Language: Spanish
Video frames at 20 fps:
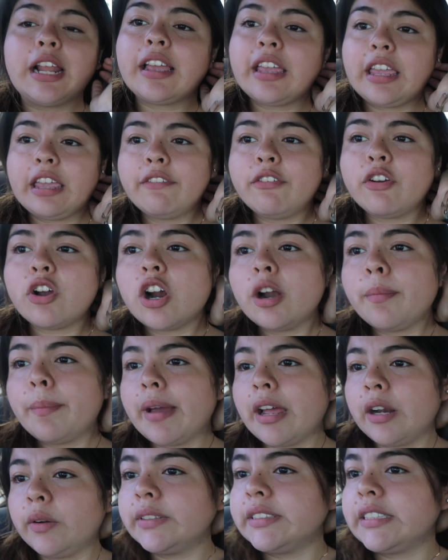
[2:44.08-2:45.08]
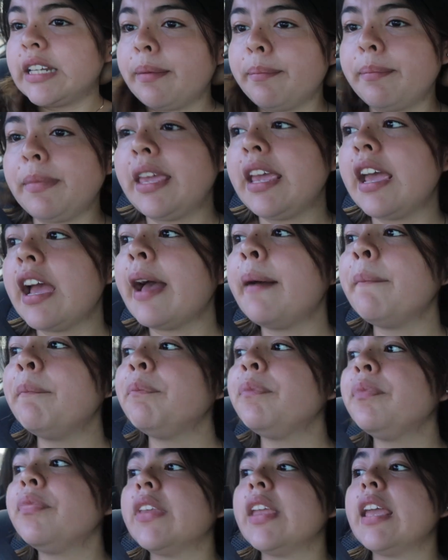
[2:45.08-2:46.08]
la gift card para nuestra amiga
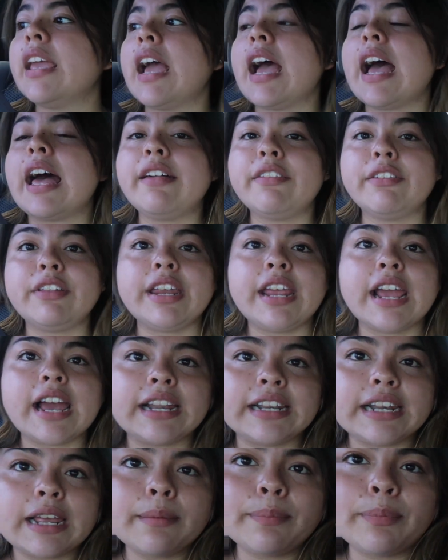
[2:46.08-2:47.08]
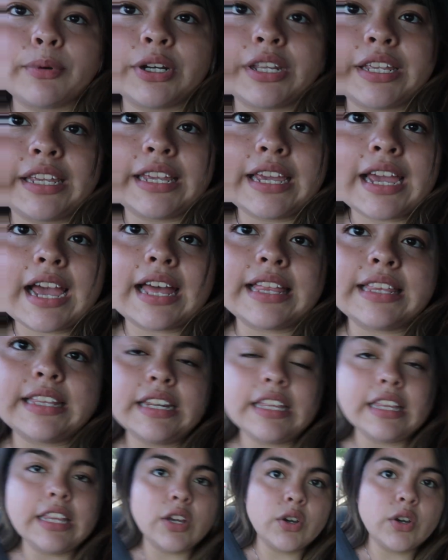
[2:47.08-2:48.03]
oh, Adriana, porque Adri